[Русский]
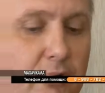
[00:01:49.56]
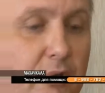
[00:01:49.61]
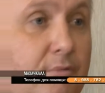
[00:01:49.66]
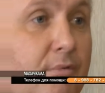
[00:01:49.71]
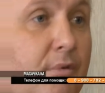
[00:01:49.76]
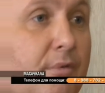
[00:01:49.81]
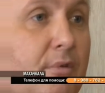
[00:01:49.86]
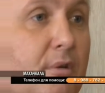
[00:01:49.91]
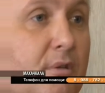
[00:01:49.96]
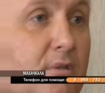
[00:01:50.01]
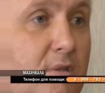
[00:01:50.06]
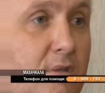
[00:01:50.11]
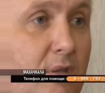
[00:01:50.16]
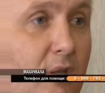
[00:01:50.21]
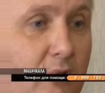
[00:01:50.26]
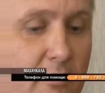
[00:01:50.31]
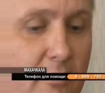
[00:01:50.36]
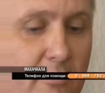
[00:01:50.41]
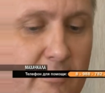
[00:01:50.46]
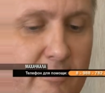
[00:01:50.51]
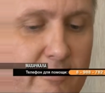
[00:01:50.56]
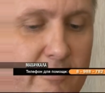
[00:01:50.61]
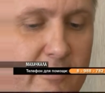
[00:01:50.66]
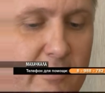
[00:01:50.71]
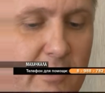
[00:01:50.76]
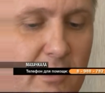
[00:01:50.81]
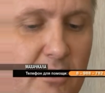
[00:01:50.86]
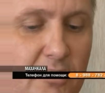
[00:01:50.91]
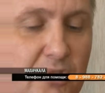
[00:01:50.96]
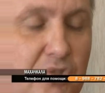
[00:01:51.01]
Он считает себя
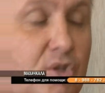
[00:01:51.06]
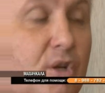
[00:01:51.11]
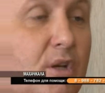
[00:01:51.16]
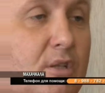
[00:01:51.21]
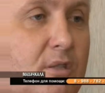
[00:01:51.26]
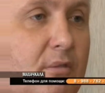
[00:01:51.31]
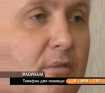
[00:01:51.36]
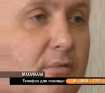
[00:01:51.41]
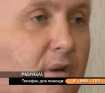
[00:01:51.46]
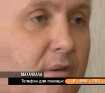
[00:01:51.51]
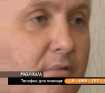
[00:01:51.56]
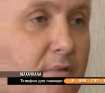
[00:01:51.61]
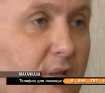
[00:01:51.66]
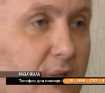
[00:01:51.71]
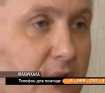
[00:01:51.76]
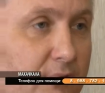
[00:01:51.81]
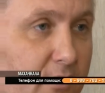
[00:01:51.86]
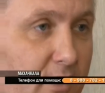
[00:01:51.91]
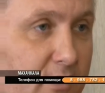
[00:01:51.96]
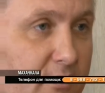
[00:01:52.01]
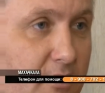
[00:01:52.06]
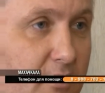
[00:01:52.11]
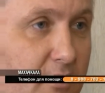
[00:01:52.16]
патриотом своей страны и